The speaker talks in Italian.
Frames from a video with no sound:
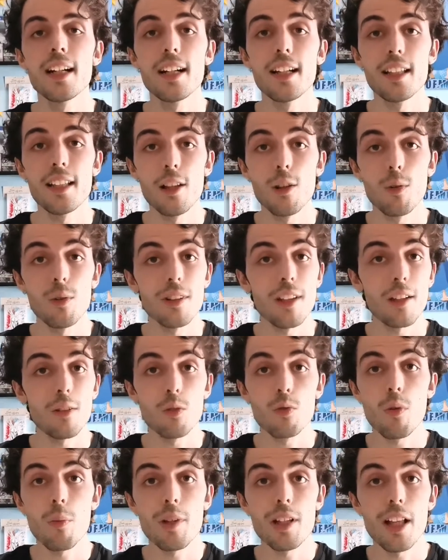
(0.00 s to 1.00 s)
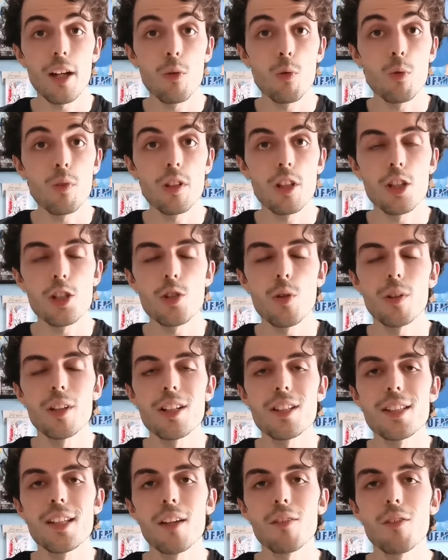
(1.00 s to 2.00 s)
Eh, nel lontano 2011 ho
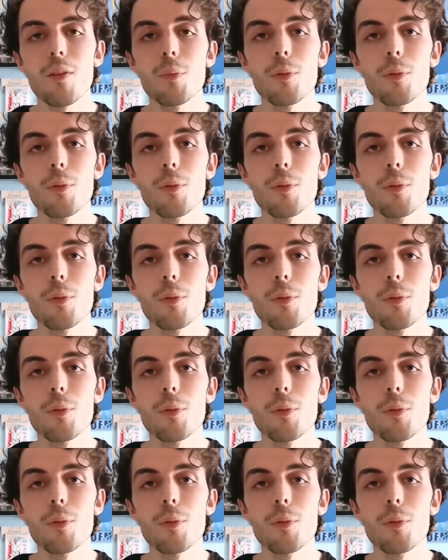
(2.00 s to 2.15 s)
iniziato